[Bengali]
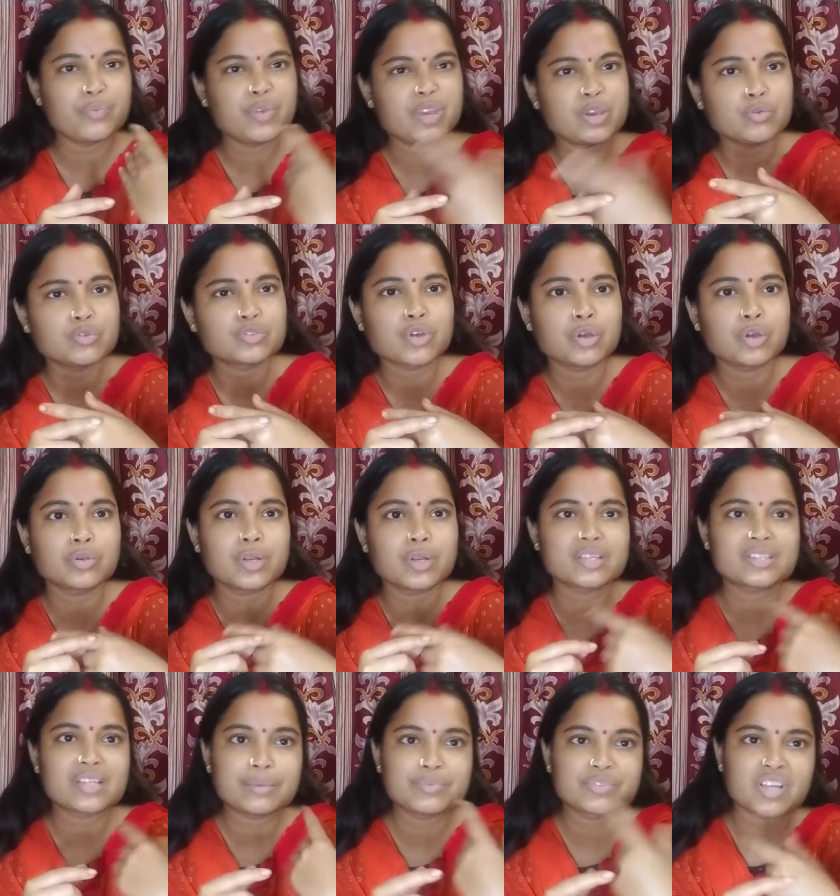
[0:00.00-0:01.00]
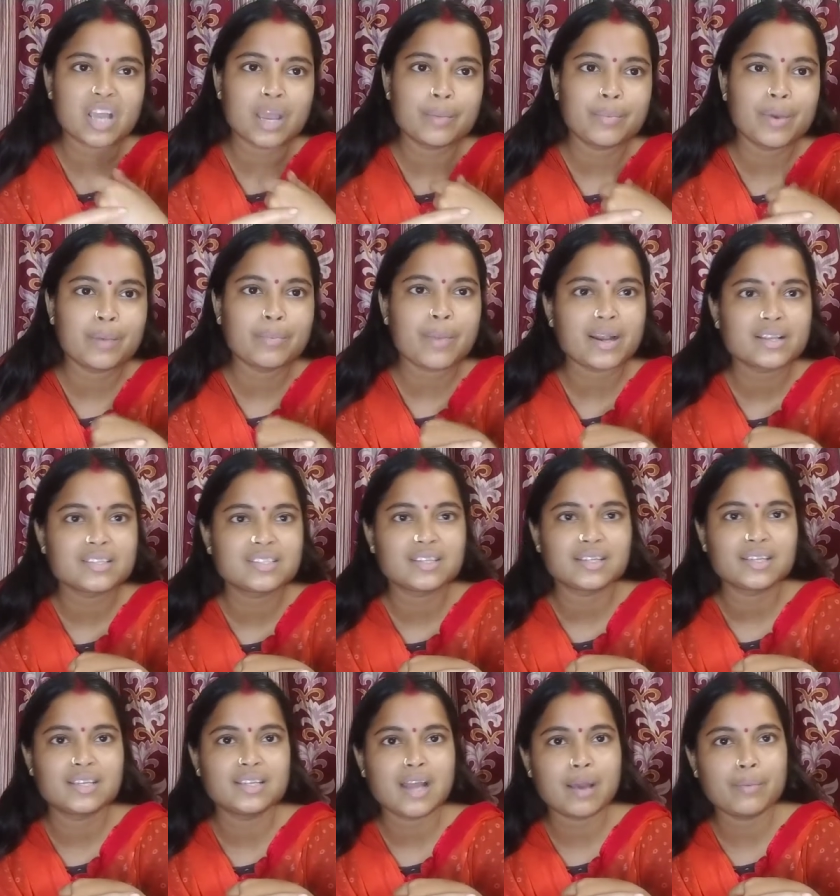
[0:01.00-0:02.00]
ভিউজ কতটা সাবস্ক্রাইবার বাড়ছে
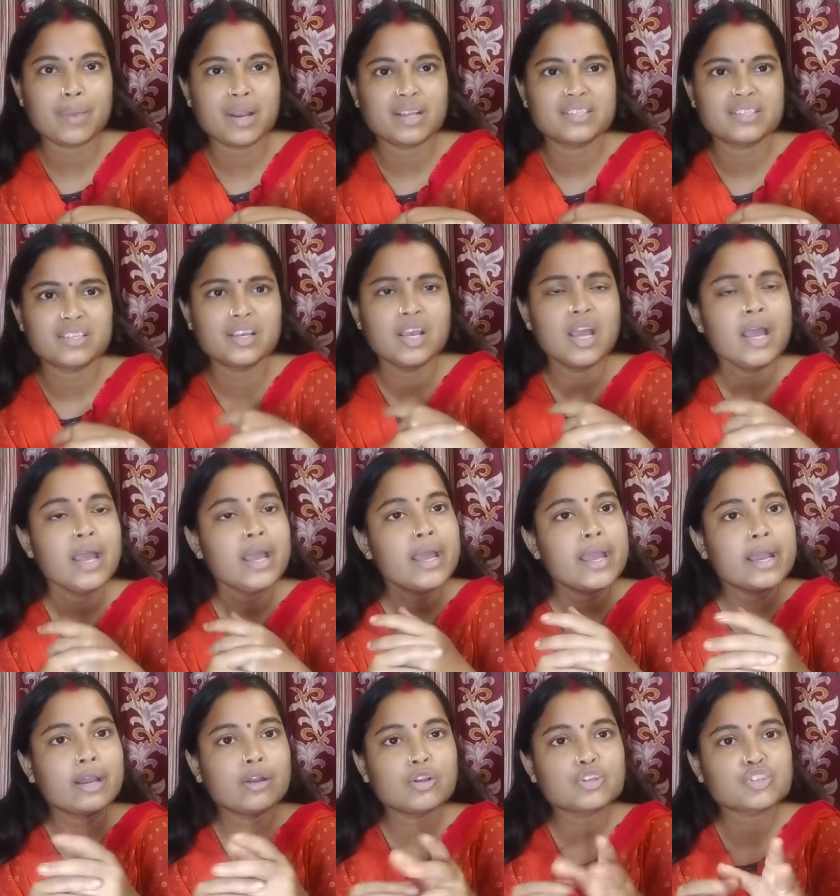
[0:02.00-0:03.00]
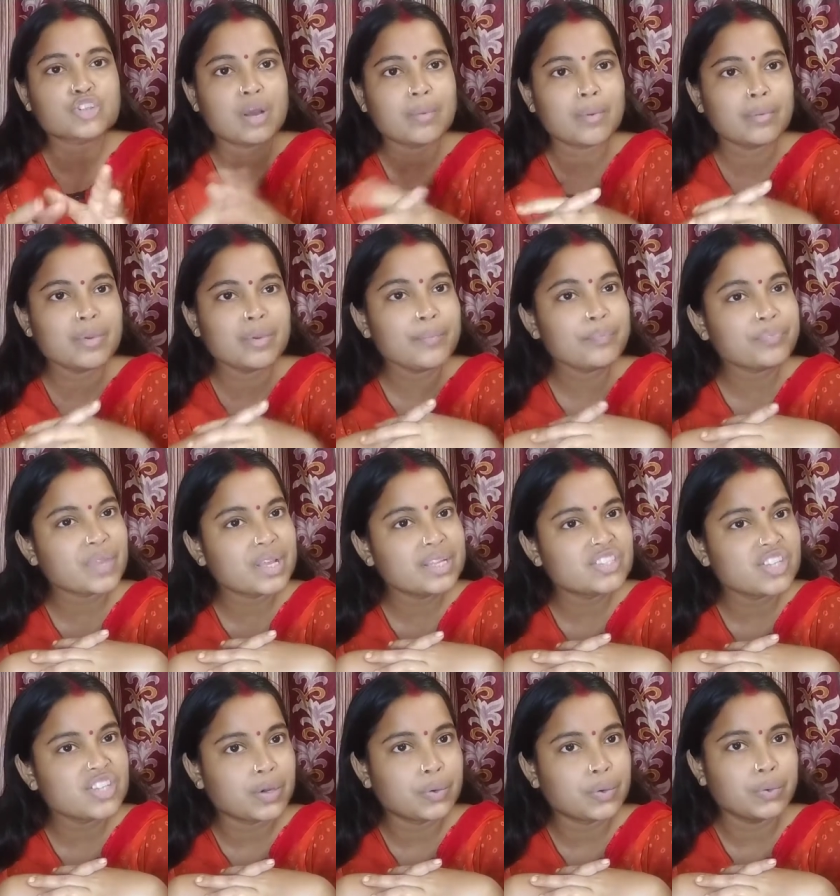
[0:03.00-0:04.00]
কি না বাড়ছে এগুলো সব আমি
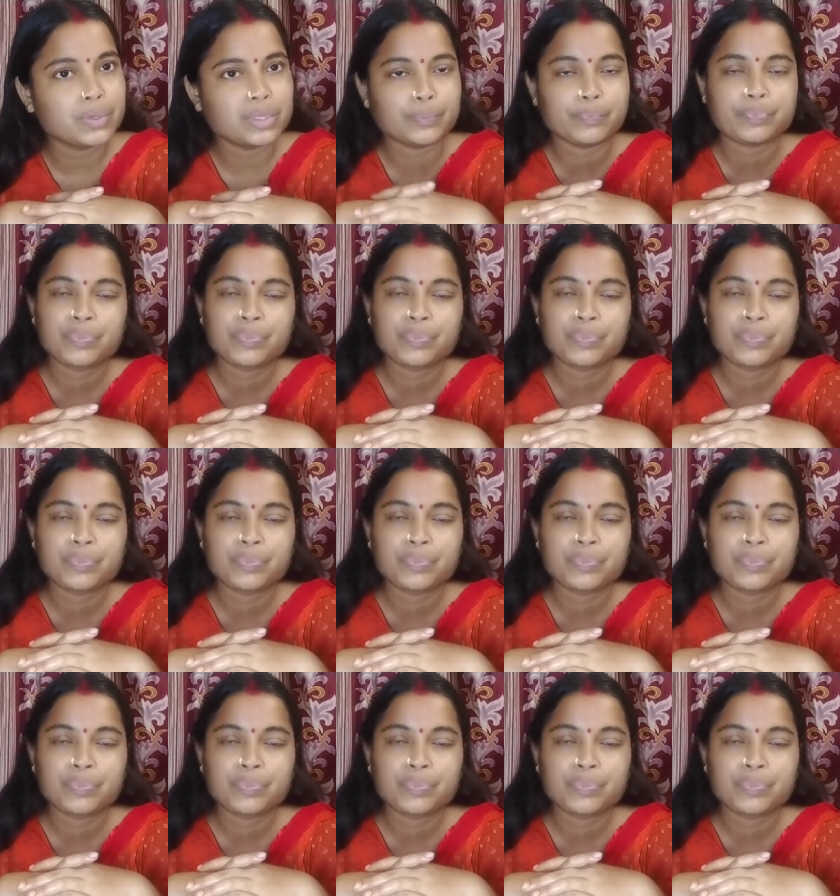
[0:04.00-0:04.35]
চেক করি